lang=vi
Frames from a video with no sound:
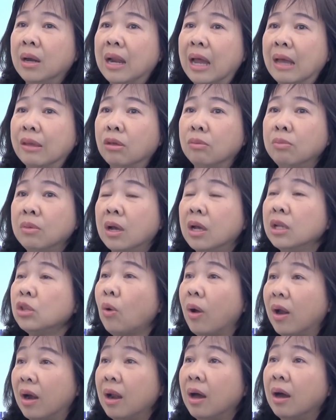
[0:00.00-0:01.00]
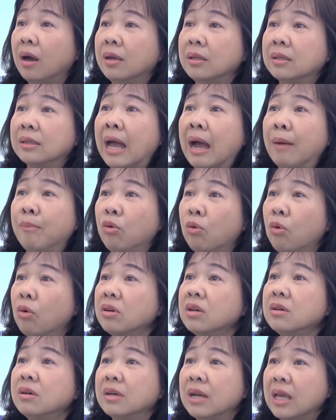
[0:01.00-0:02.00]
mình, là giống như cái thuận lợi, tạo một
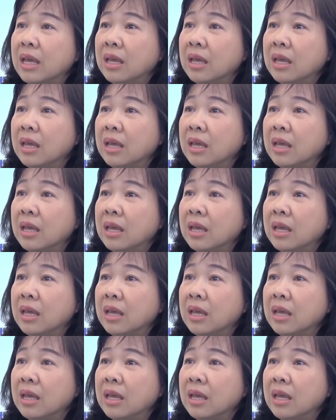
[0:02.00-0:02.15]
con đường